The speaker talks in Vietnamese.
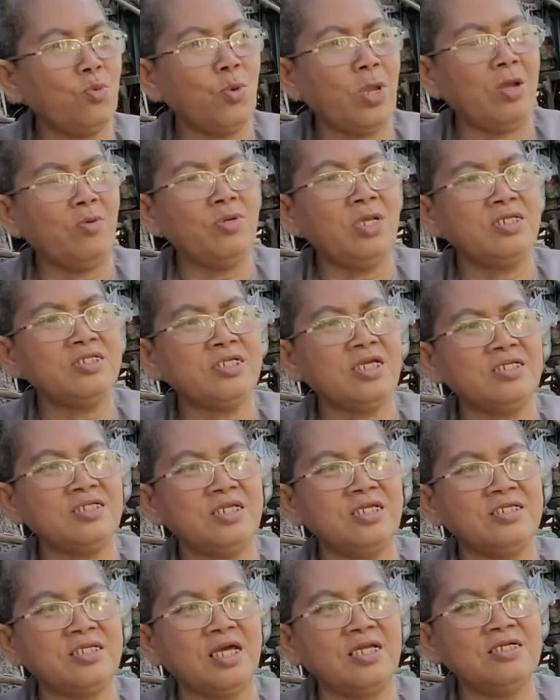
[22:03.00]
quẹo lên trên
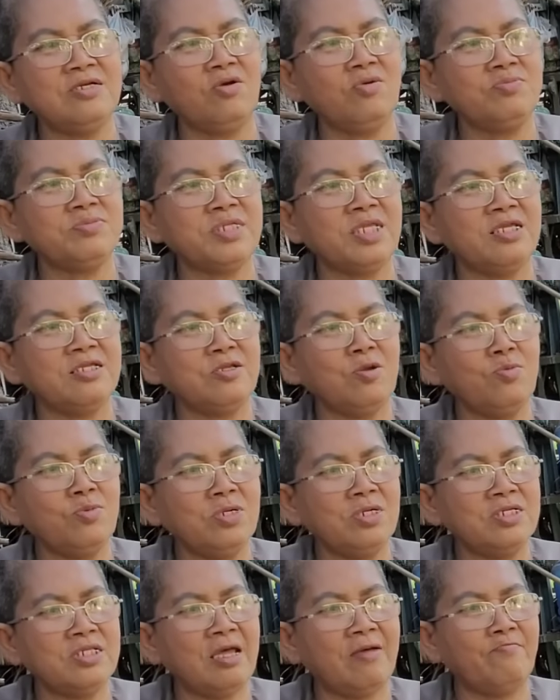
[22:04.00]
về trển có một chuyện chút
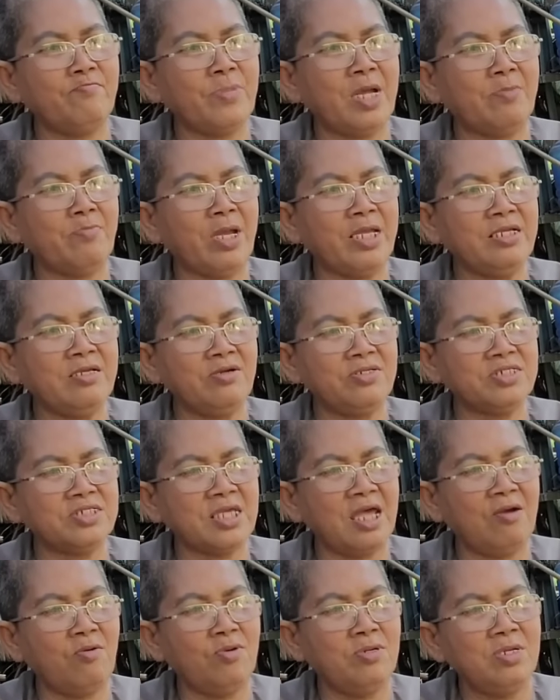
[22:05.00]
rồi thăm bà bảy rồi
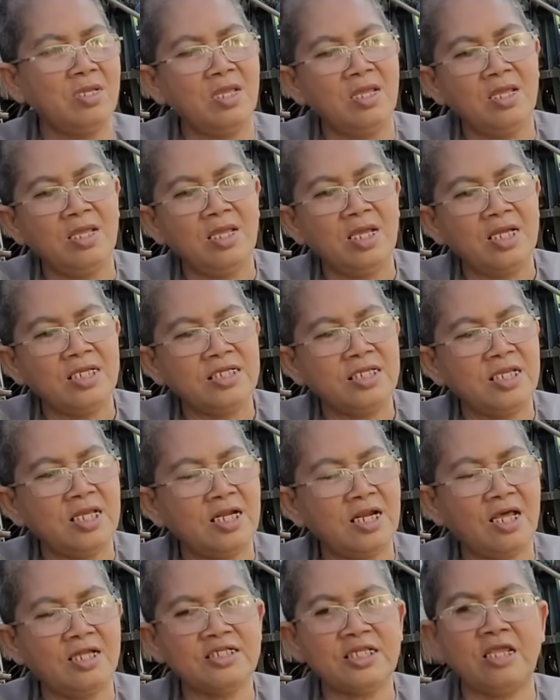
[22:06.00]
sao về
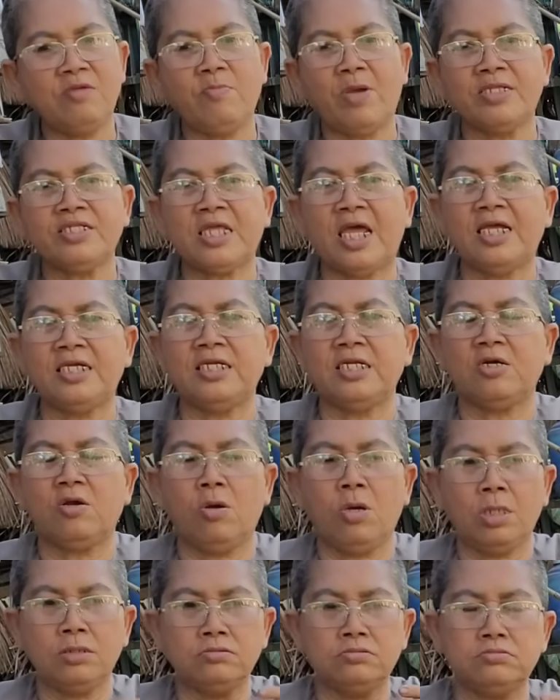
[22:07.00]
lên thấy bả tay nè
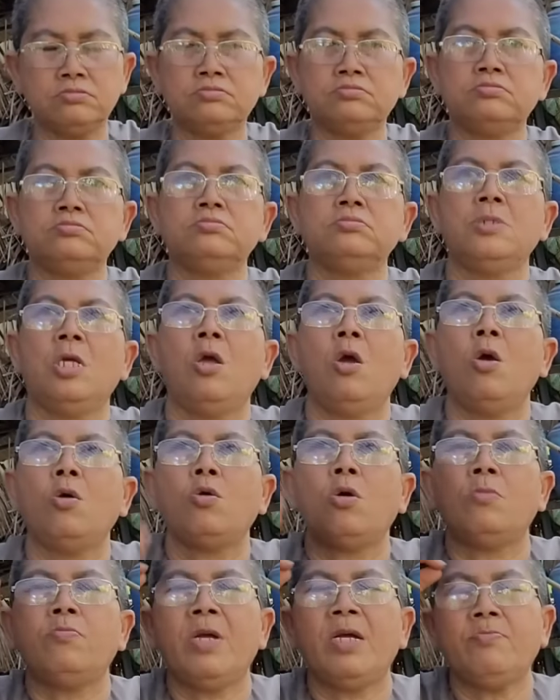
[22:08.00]
con
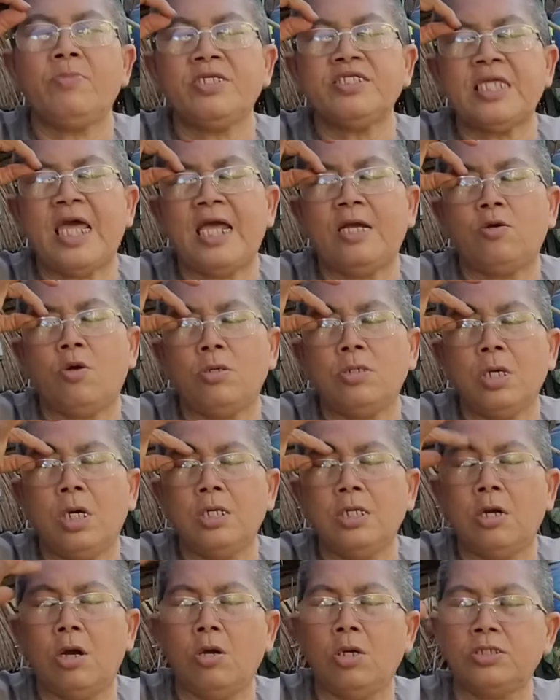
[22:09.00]
con mắt bả tan con
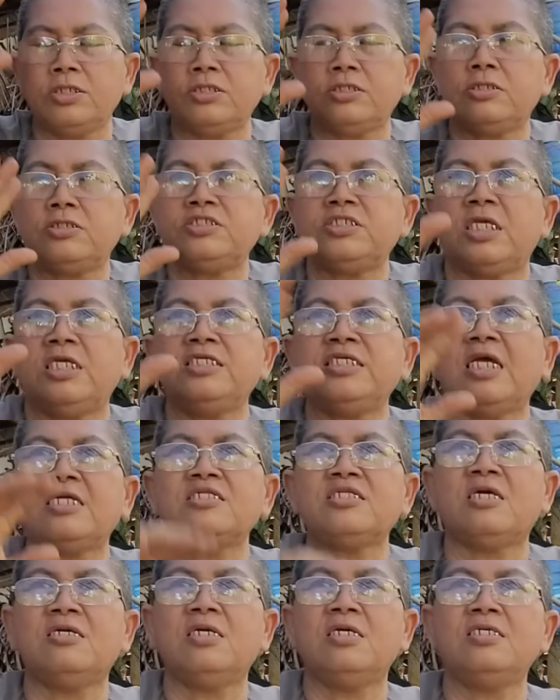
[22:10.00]
ngư rồi chỉ trắng
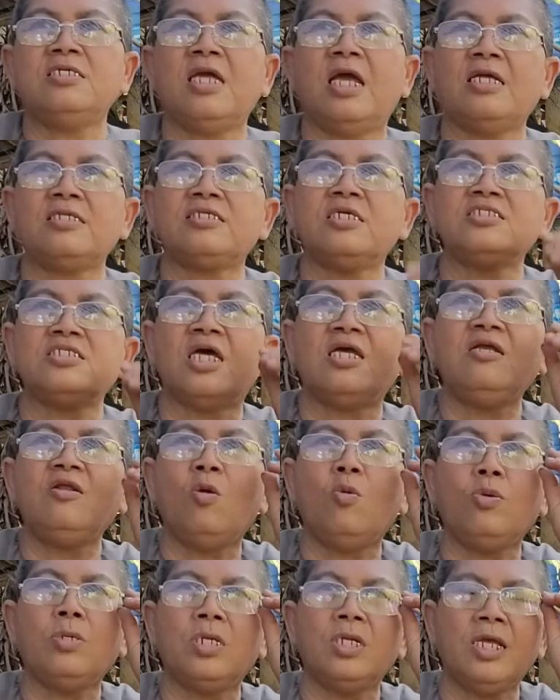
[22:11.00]
tươi gan chân thi
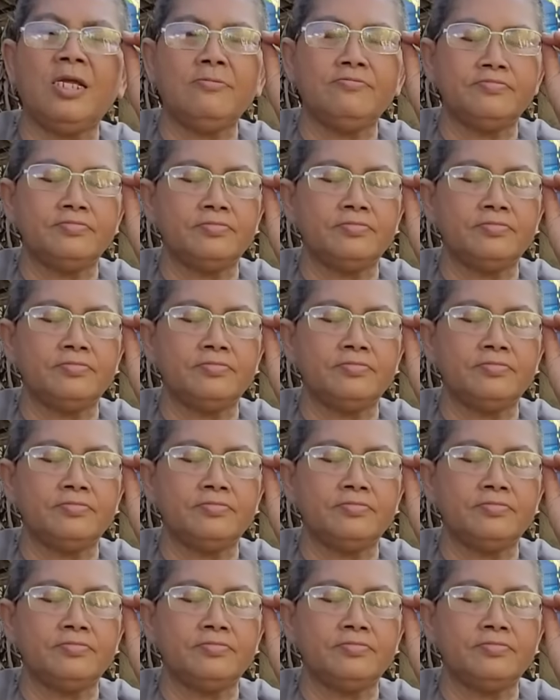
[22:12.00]
luôn vậy đó